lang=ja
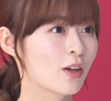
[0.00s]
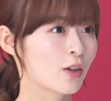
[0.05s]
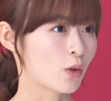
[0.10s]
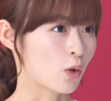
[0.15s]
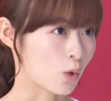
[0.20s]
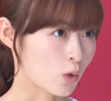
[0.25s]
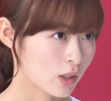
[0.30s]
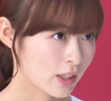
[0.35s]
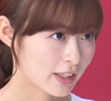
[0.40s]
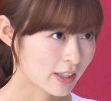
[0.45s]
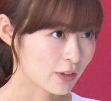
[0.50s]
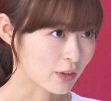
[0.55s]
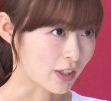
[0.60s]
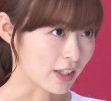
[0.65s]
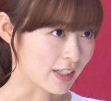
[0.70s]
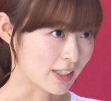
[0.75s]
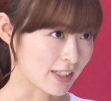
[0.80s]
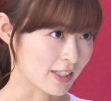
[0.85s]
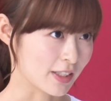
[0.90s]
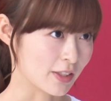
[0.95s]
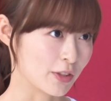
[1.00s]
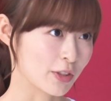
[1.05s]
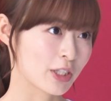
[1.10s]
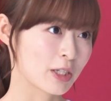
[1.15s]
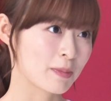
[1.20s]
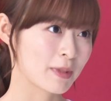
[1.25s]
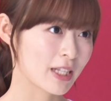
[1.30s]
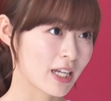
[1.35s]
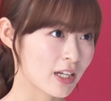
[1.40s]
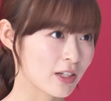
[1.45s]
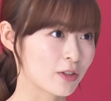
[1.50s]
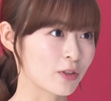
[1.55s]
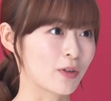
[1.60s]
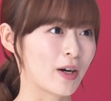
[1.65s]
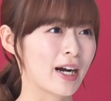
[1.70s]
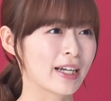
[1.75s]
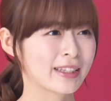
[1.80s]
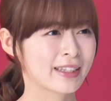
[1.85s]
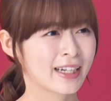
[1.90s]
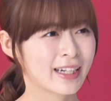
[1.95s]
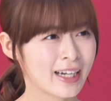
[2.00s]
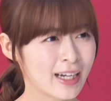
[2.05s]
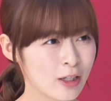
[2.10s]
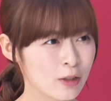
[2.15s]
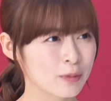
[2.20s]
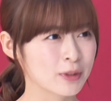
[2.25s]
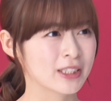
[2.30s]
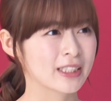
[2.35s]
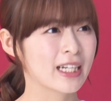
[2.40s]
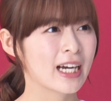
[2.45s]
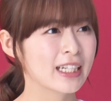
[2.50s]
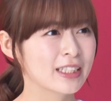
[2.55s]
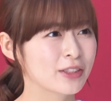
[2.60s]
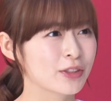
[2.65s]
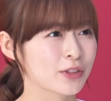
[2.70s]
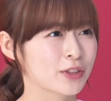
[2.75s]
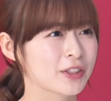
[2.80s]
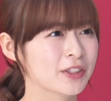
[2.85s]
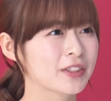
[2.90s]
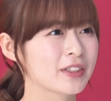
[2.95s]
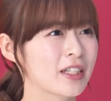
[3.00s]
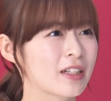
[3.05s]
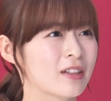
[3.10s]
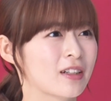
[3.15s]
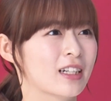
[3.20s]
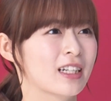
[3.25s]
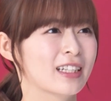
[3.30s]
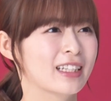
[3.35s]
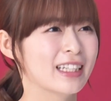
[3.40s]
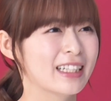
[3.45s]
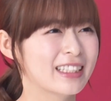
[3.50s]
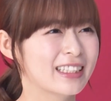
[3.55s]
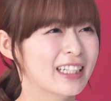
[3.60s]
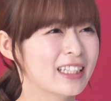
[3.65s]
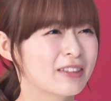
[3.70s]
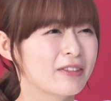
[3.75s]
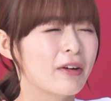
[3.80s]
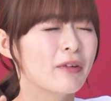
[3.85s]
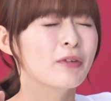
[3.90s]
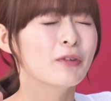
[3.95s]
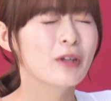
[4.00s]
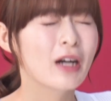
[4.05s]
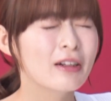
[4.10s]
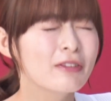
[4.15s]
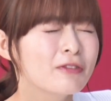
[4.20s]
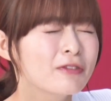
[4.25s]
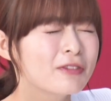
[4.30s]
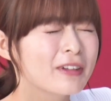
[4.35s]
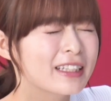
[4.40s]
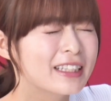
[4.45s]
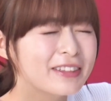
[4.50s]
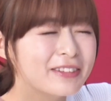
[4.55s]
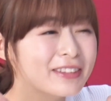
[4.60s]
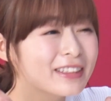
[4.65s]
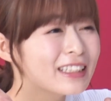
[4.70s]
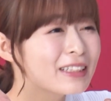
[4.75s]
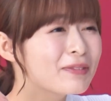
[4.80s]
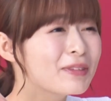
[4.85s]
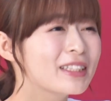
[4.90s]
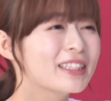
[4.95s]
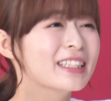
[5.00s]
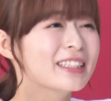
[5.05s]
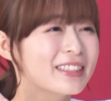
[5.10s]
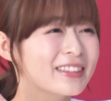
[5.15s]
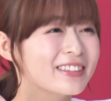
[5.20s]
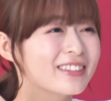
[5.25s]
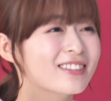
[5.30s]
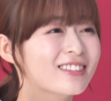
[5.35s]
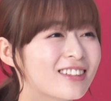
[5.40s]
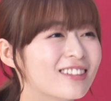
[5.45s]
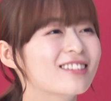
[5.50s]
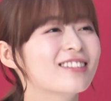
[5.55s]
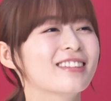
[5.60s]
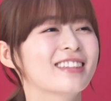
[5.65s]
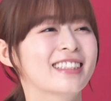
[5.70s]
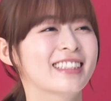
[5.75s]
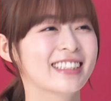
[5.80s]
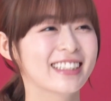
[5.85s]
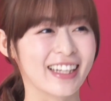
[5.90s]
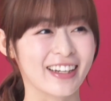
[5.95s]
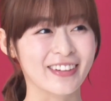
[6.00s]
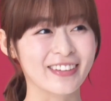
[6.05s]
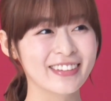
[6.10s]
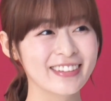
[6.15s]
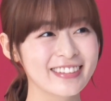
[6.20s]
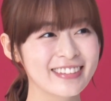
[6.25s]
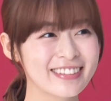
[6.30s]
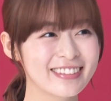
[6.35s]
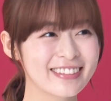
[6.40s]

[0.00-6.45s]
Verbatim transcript: ここだけの話、雪見大福はあったかいお餅でアイスを包んでるから、出来たてはふわっふわでクリーミーですっごく美味しいんだよ。